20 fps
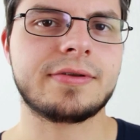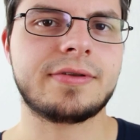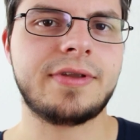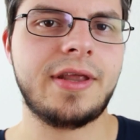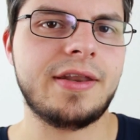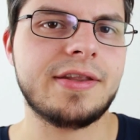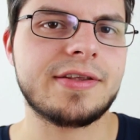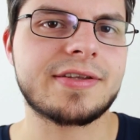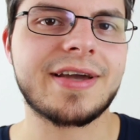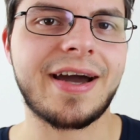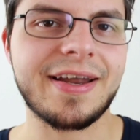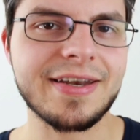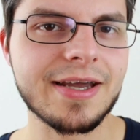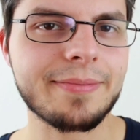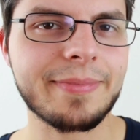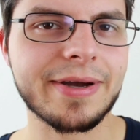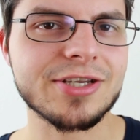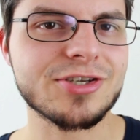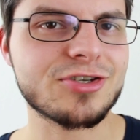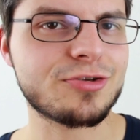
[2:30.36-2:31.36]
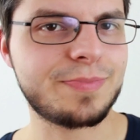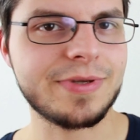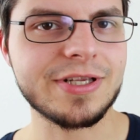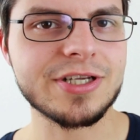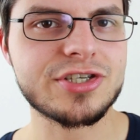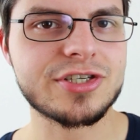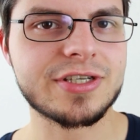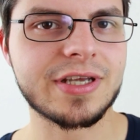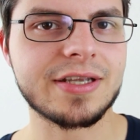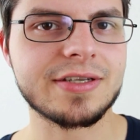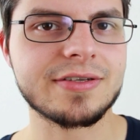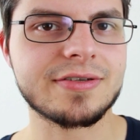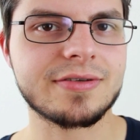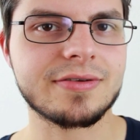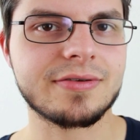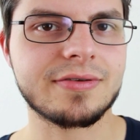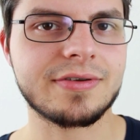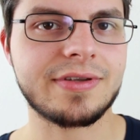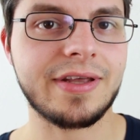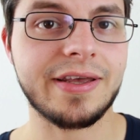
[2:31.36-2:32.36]
Denn ich kann ja meinen
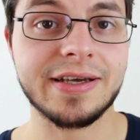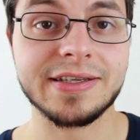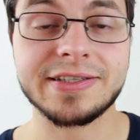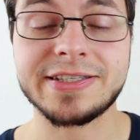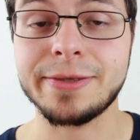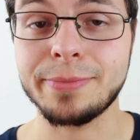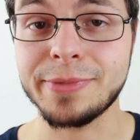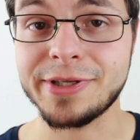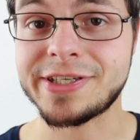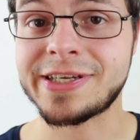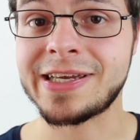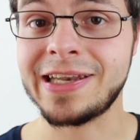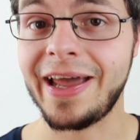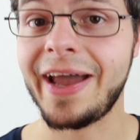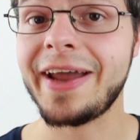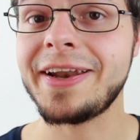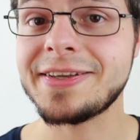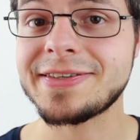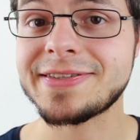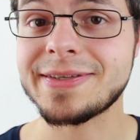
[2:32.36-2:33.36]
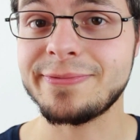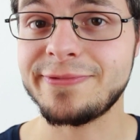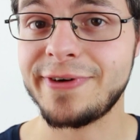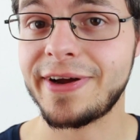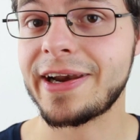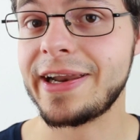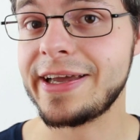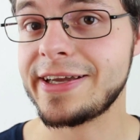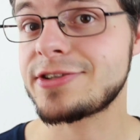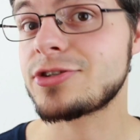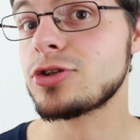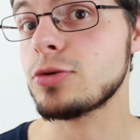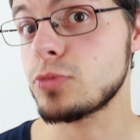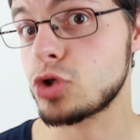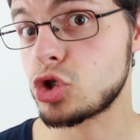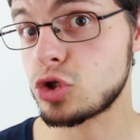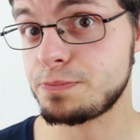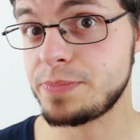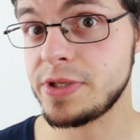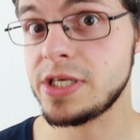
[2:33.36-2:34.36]
Spielstand, der ja ziemlich klein ist im Vergleich zum
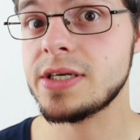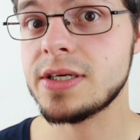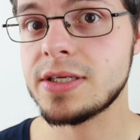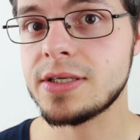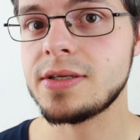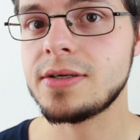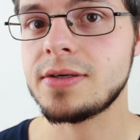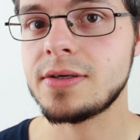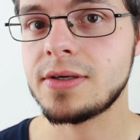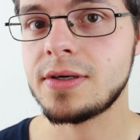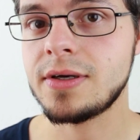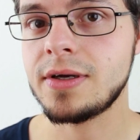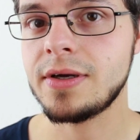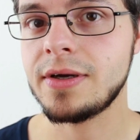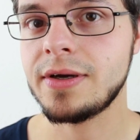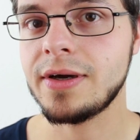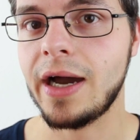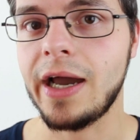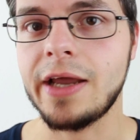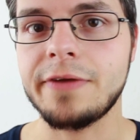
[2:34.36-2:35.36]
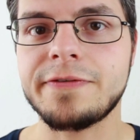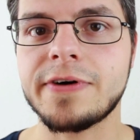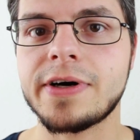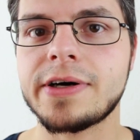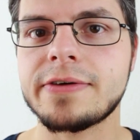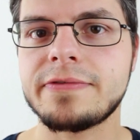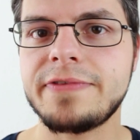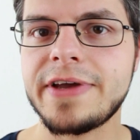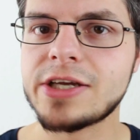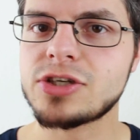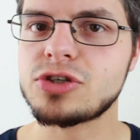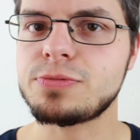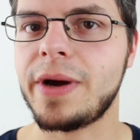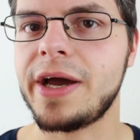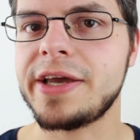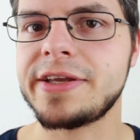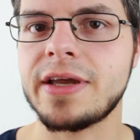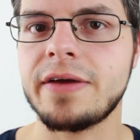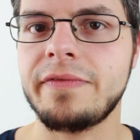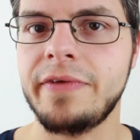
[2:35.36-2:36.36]
Spiel, einfach
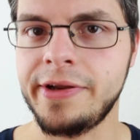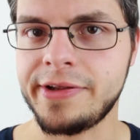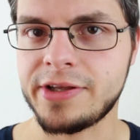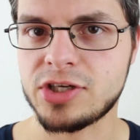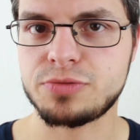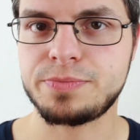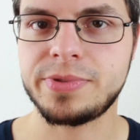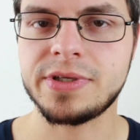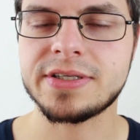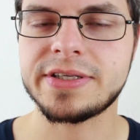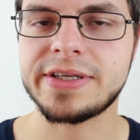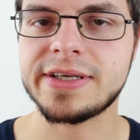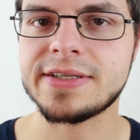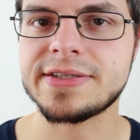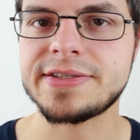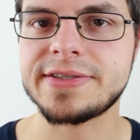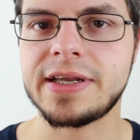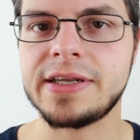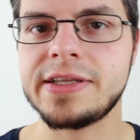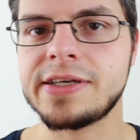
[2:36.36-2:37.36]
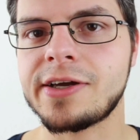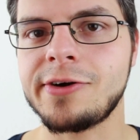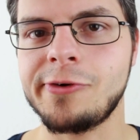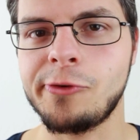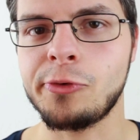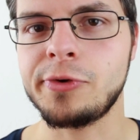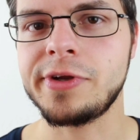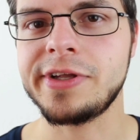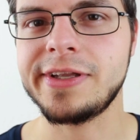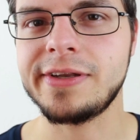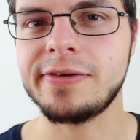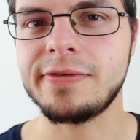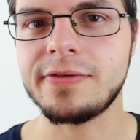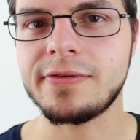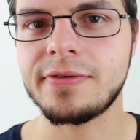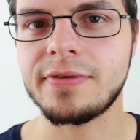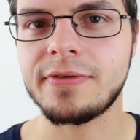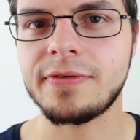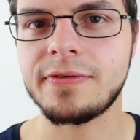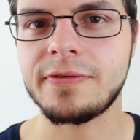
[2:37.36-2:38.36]
wegspeichern, wenn ich das Spiel deinstalliere, ohne
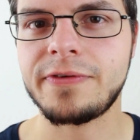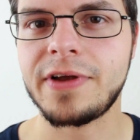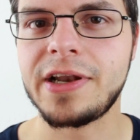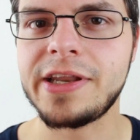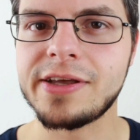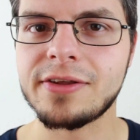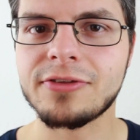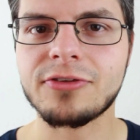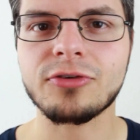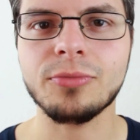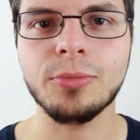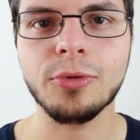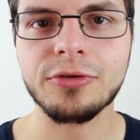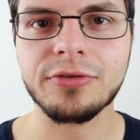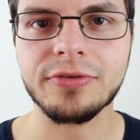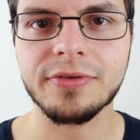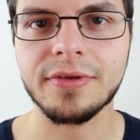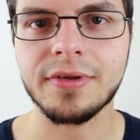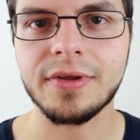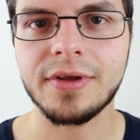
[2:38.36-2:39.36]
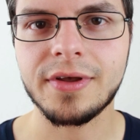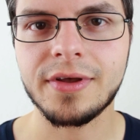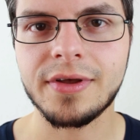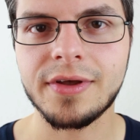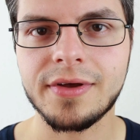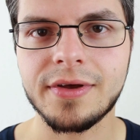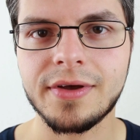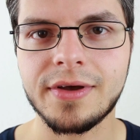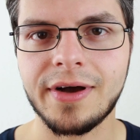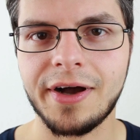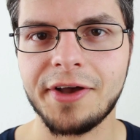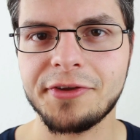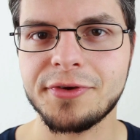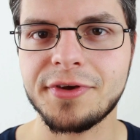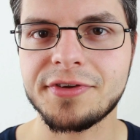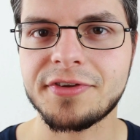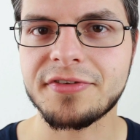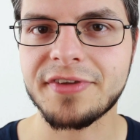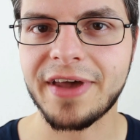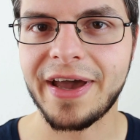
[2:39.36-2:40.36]
ihn verlieren zu müssen. Also
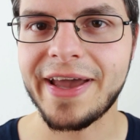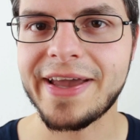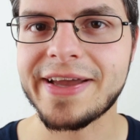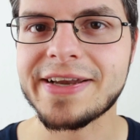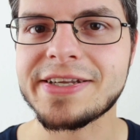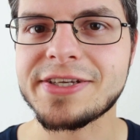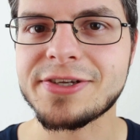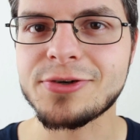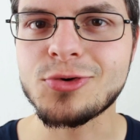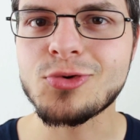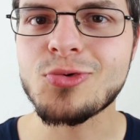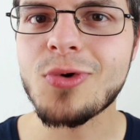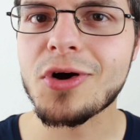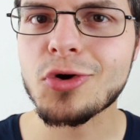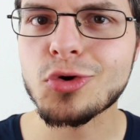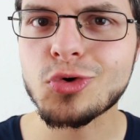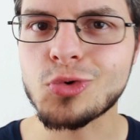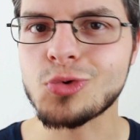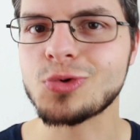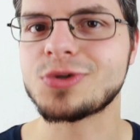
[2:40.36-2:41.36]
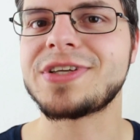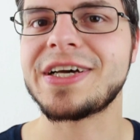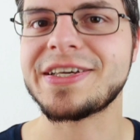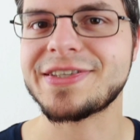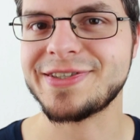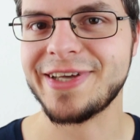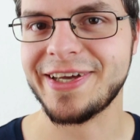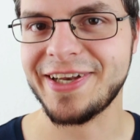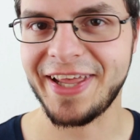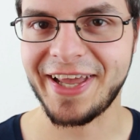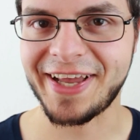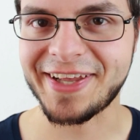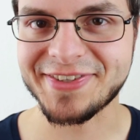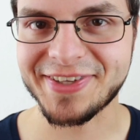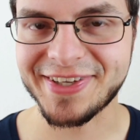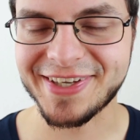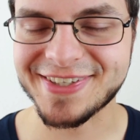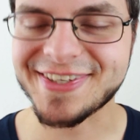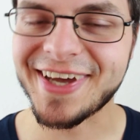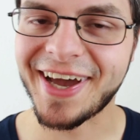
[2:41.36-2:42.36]
ist es eigentlich nur gut, dass es eine
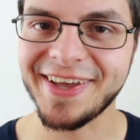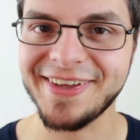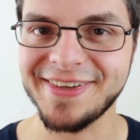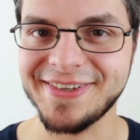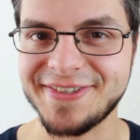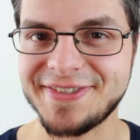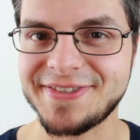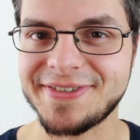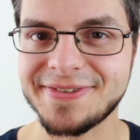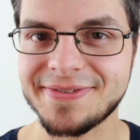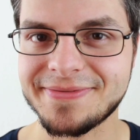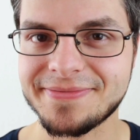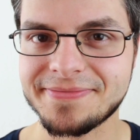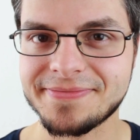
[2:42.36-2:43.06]
extra Datei ist.